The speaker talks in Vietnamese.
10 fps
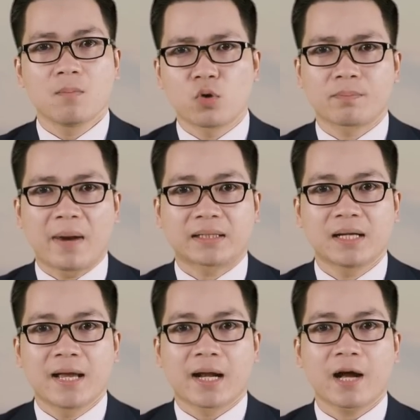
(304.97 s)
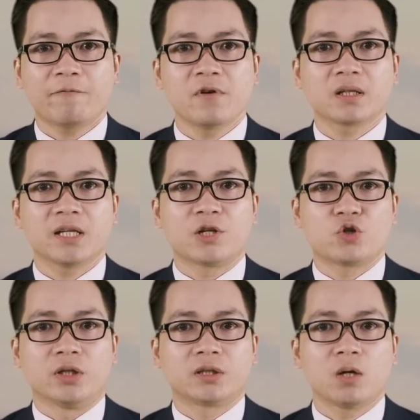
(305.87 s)
Một mặt, các phương tiện
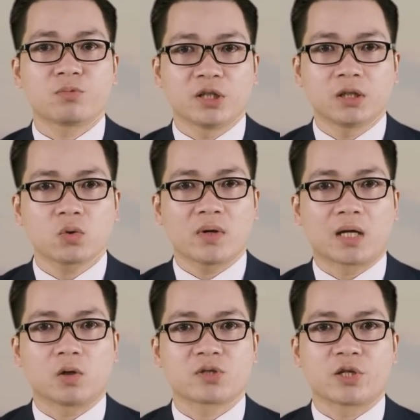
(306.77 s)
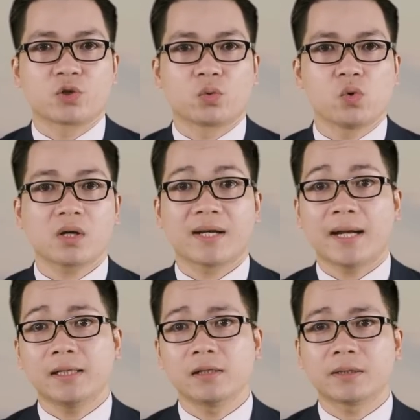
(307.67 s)
truyền thông chính thức của Đảng Cộng sản Trung Quốc đã
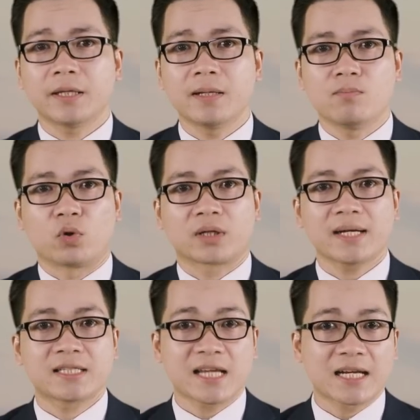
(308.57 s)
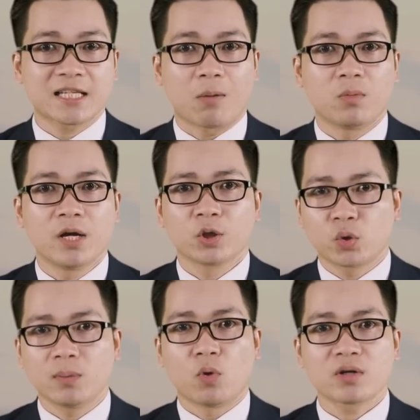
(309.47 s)
đưa tin một cách trang trọng,
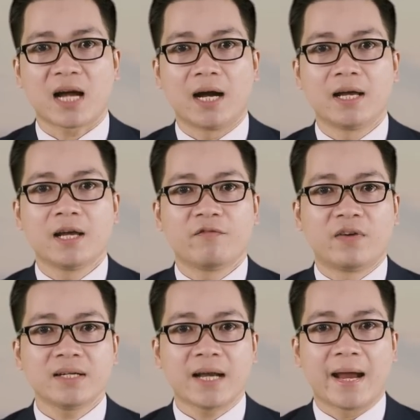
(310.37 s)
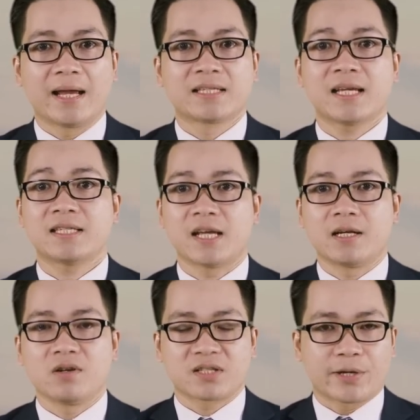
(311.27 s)
tuyên bố rằng vấn đề sẽ
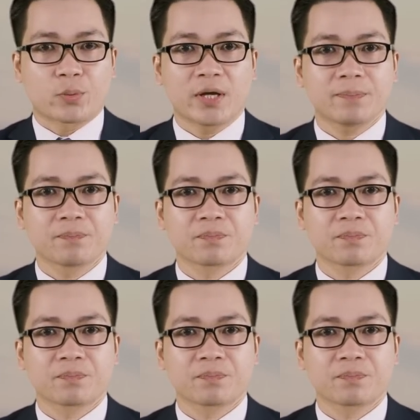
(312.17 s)
dần được giải quyết.